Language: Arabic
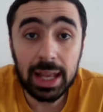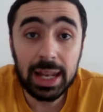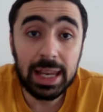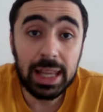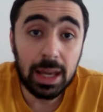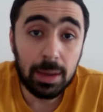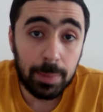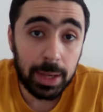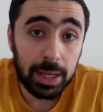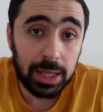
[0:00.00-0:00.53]

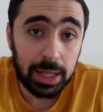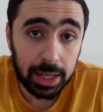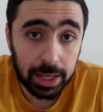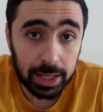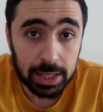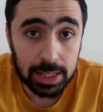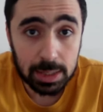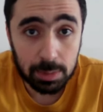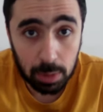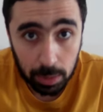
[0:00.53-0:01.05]
الياباني كان
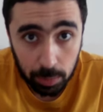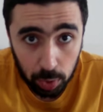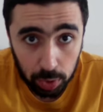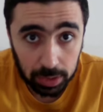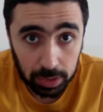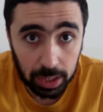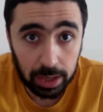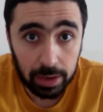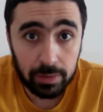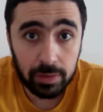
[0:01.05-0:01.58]
اسمها
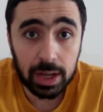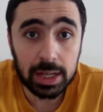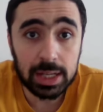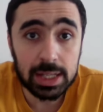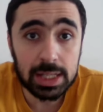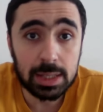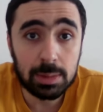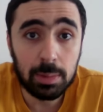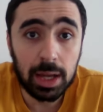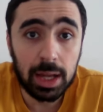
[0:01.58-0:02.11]
مختلف كان
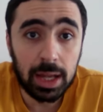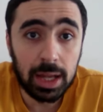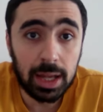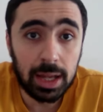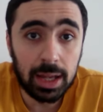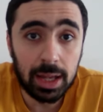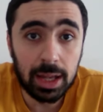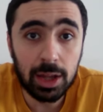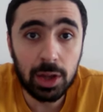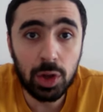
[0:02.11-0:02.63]

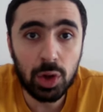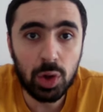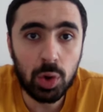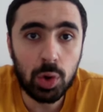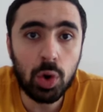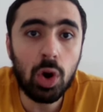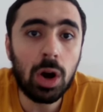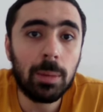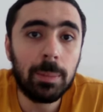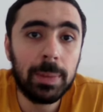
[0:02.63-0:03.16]
اسمها آه،
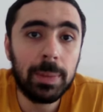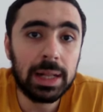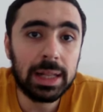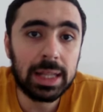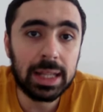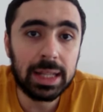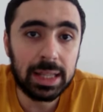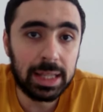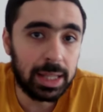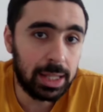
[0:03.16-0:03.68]
رعب
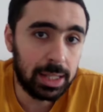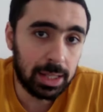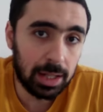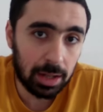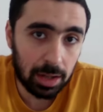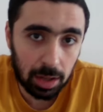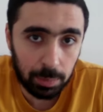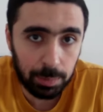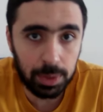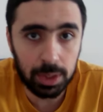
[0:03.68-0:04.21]
التنين
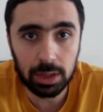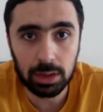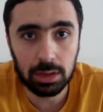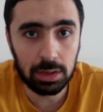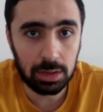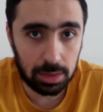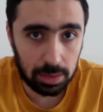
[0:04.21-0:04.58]
الابيض